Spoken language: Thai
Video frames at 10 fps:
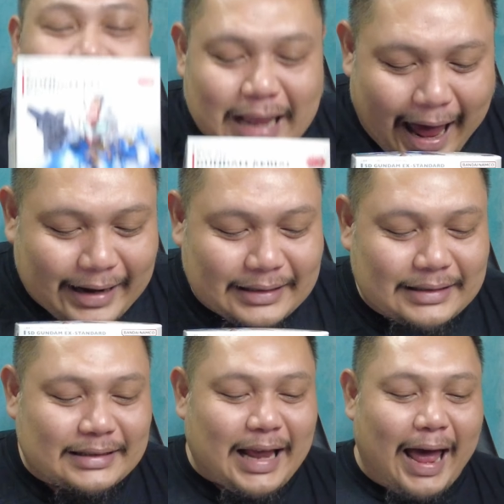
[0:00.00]
จัน
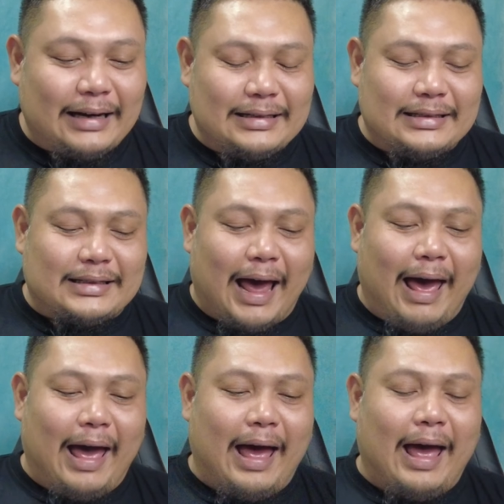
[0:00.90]
จัน
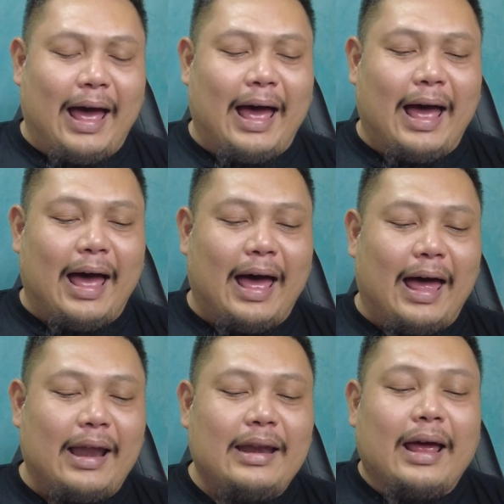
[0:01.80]
จั
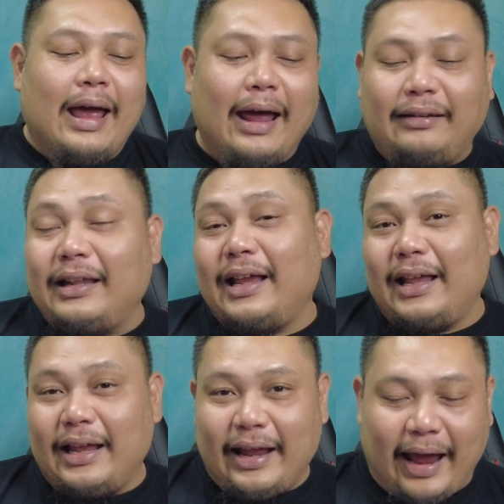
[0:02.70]
น
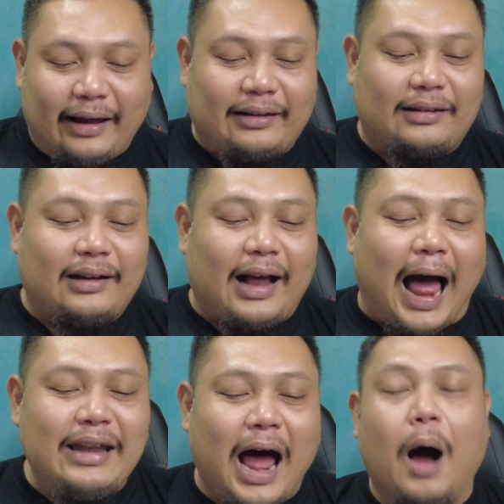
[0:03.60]
SDEX ก
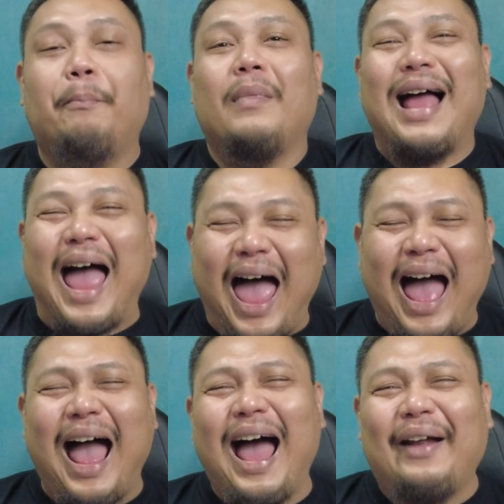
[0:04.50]
n d ด m แอ
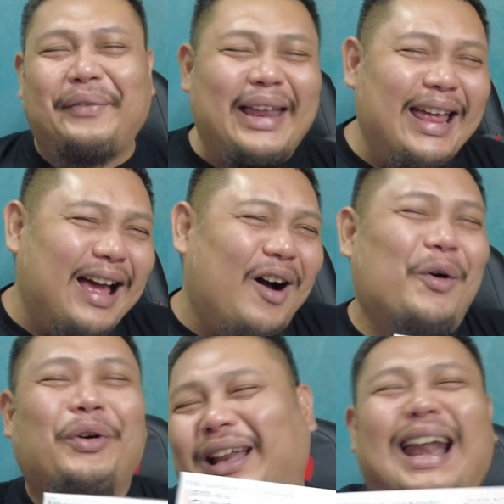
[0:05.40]
เรียล
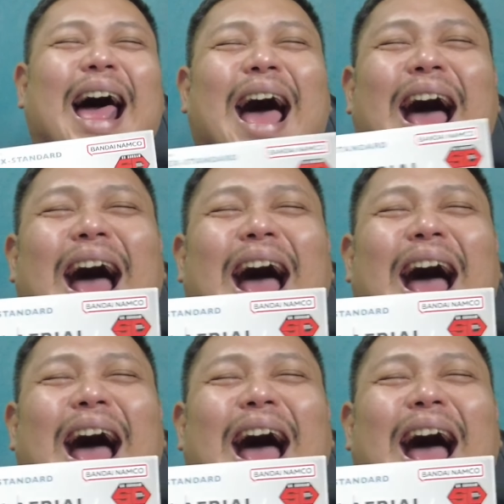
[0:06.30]
ครั